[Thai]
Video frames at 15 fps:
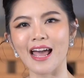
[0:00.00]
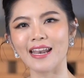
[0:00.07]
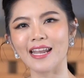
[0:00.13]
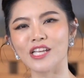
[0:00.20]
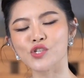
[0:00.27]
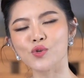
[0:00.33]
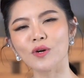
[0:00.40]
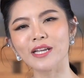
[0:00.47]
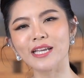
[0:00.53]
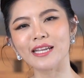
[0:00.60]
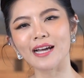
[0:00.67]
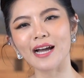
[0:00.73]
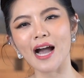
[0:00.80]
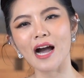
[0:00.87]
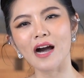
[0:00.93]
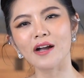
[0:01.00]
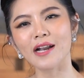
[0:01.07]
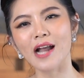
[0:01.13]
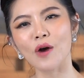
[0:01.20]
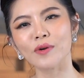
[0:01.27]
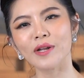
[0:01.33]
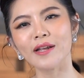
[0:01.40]
และในช่วงนี้นะคะ
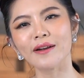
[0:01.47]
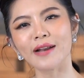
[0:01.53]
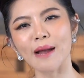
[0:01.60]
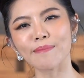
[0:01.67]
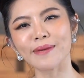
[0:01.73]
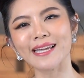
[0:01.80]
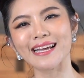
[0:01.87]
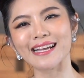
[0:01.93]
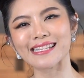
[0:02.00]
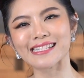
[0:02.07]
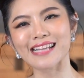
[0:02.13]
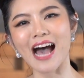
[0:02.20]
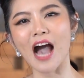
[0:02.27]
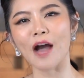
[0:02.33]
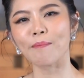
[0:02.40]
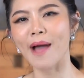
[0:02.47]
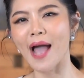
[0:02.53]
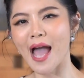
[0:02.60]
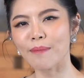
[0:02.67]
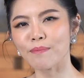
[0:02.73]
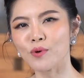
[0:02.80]
เราได้รับเกียรติจากแพ